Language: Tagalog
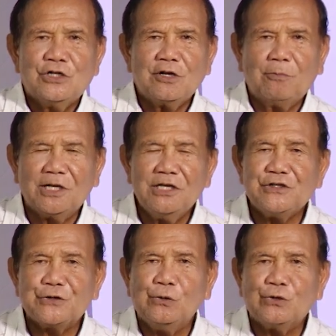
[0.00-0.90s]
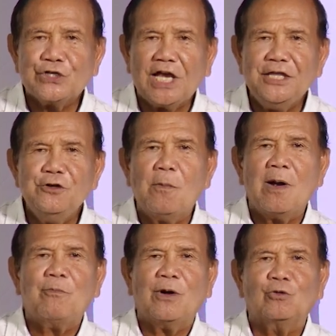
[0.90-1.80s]
sa paghisgot sa inyong
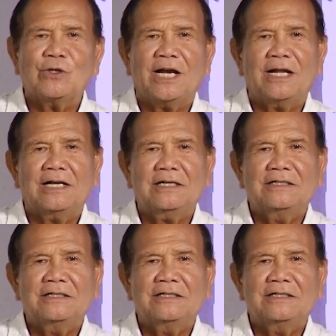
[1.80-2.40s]
mga pangutana,